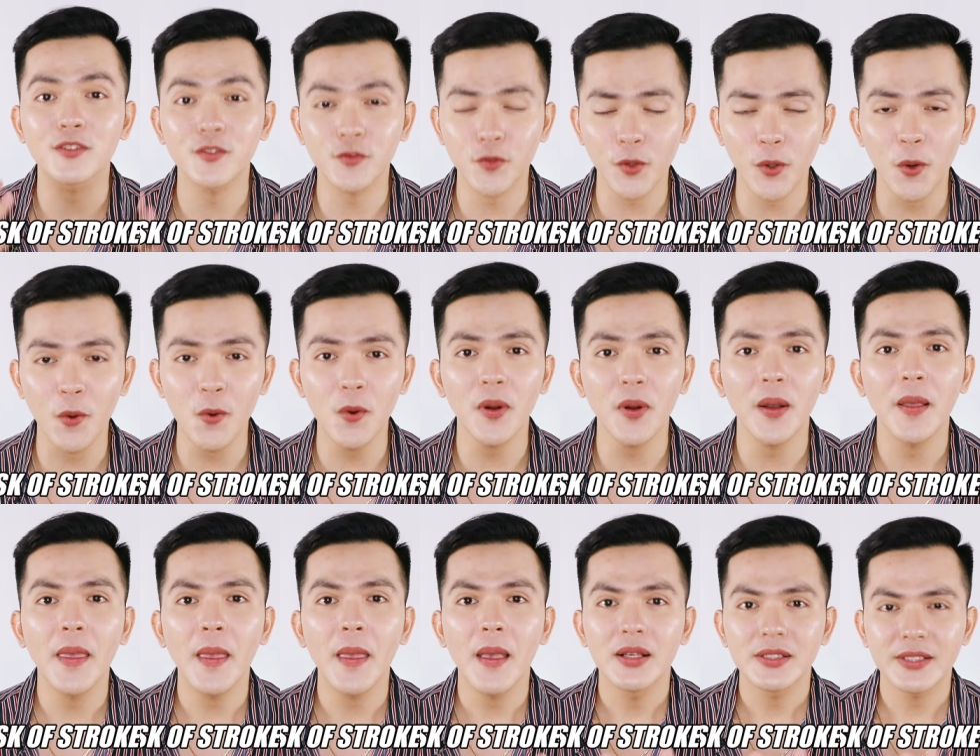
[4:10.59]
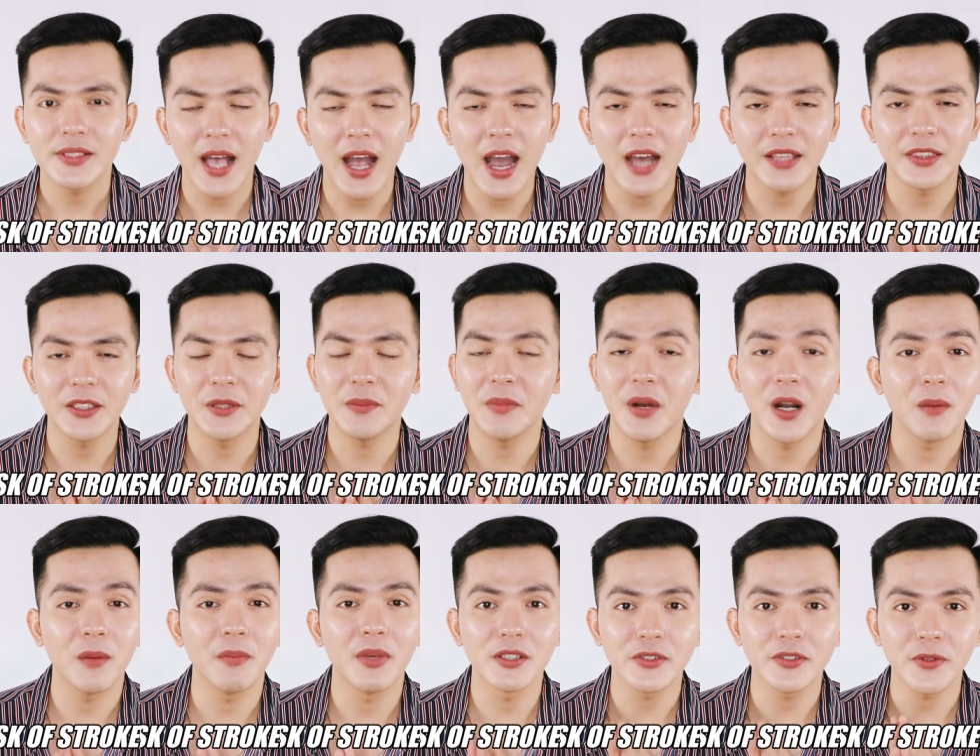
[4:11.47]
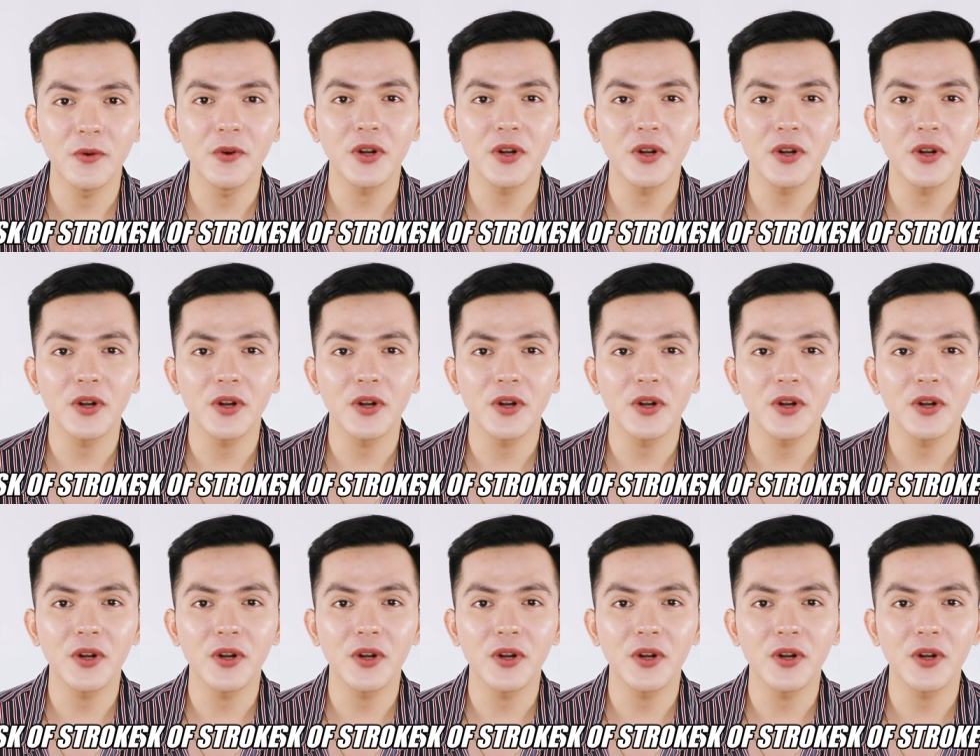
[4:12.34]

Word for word: stroke sa atin mga best.